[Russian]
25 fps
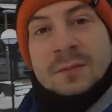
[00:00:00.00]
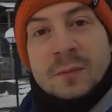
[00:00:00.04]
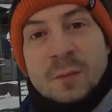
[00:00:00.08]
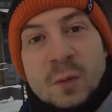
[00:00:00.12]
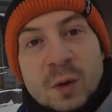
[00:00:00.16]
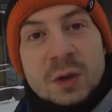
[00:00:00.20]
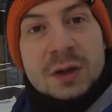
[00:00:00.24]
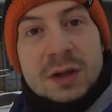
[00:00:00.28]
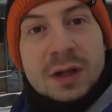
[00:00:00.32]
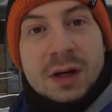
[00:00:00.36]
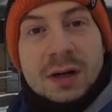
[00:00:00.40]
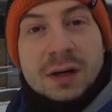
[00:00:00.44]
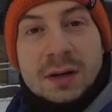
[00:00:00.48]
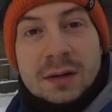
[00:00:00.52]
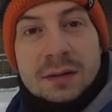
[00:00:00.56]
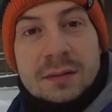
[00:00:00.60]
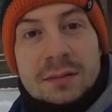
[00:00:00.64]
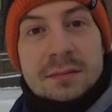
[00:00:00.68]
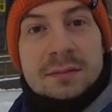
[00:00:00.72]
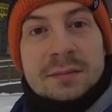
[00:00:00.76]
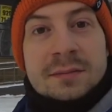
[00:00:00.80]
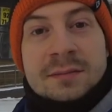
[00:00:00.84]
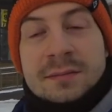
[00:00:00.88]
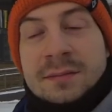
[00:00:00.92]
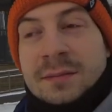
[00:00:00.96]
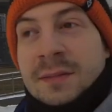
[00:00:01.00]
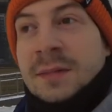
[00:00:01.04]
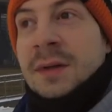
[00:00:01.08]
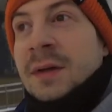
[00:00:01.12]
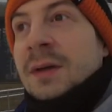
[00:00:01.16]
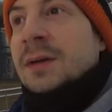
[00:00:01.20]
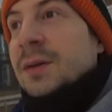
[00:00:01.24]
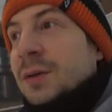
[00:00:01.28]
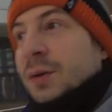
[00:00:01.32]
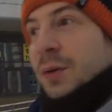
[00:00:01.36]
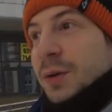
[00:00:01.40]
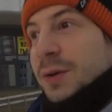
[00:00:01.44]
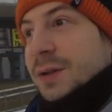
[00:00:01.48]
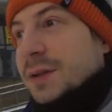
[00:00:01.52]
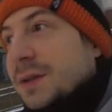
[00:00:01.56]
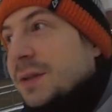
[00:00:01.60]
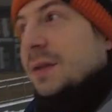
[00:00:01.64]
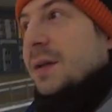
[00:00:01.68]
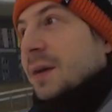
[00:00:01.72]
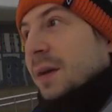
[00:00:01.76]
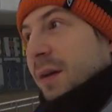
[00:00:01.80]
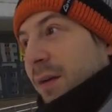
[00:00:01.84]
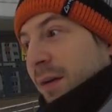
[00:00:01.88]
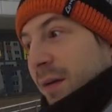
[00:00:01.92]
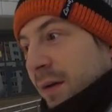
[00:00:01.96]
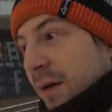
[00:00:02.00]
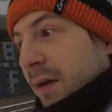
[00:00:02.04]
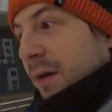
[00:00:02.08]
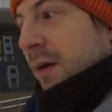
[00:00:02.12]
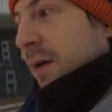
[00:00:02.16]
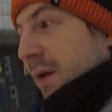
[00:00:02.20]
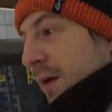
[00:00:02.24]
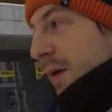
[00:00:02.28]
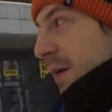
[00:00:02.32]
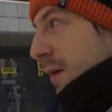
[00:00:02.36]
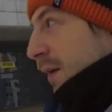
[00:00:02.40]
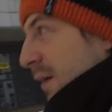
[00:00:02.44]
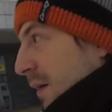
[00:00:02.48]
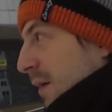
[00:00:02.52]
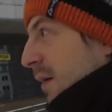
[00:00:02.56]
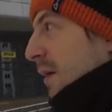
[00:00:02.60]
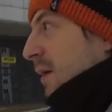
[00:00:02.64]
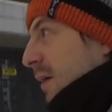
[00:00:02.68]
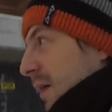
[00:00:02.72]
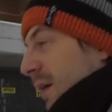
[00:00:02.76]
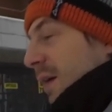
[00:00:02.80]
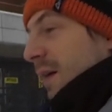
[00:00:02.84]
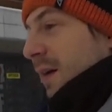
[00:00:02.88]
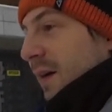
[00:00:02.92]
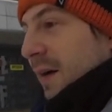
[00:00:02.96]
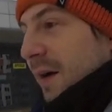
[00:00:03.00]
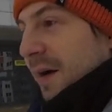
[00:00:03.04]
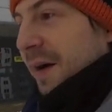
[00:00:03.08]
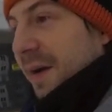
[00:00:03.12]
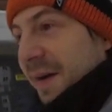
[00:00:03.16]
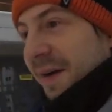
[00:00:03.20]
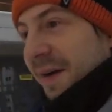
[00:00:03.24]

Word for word: Вот так. То есть а,